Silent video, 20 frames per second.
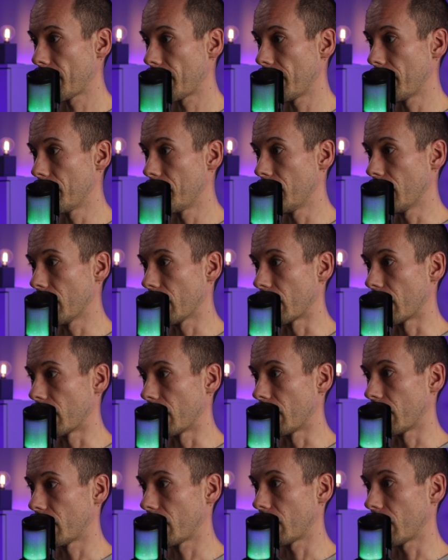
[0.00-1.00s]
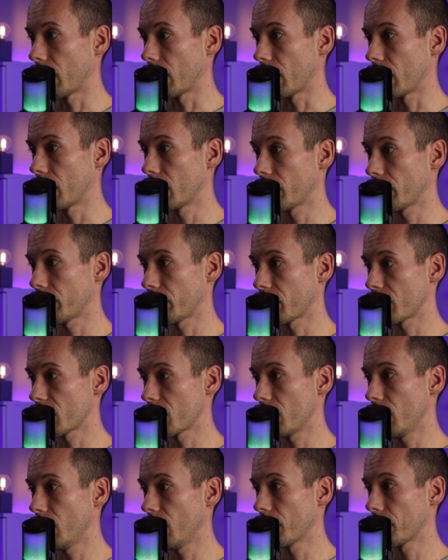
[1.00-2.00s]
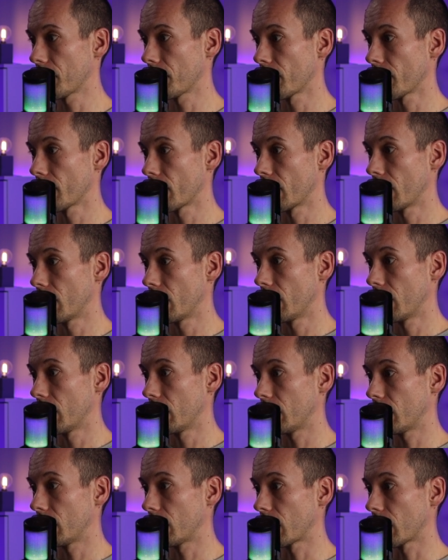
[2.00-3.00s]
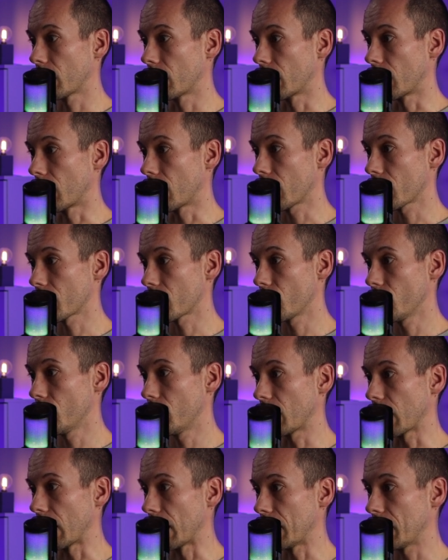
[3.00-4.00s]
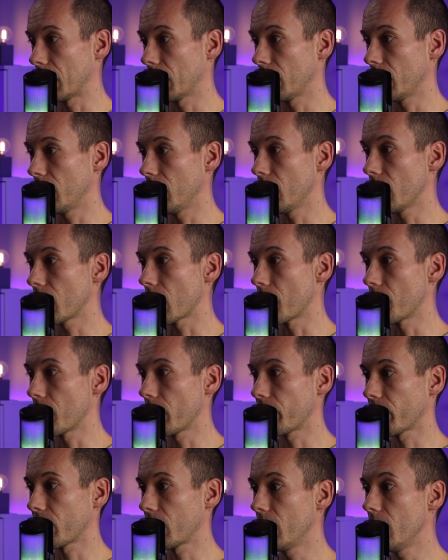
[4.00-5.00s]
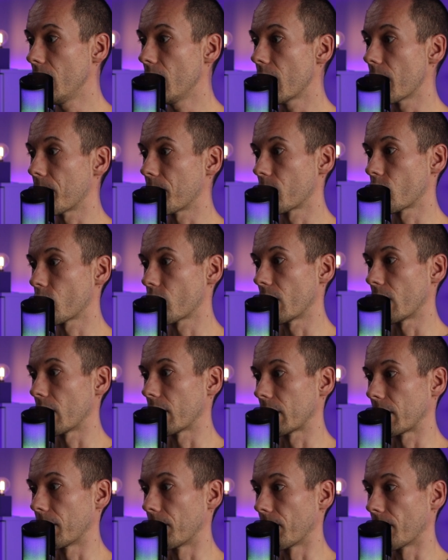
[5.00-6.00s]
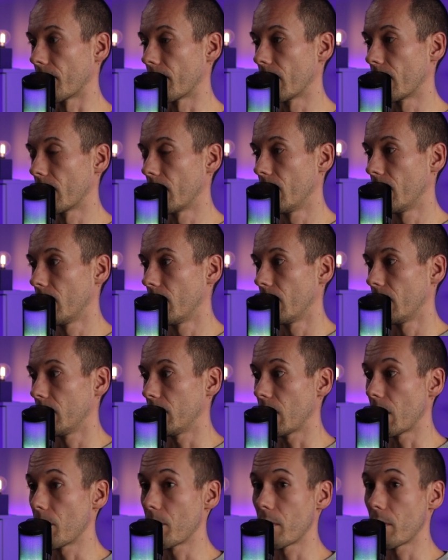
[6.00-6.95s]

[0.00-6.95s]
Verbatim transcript: im Bereich NFC danach so dann die MFKey-App starten. Die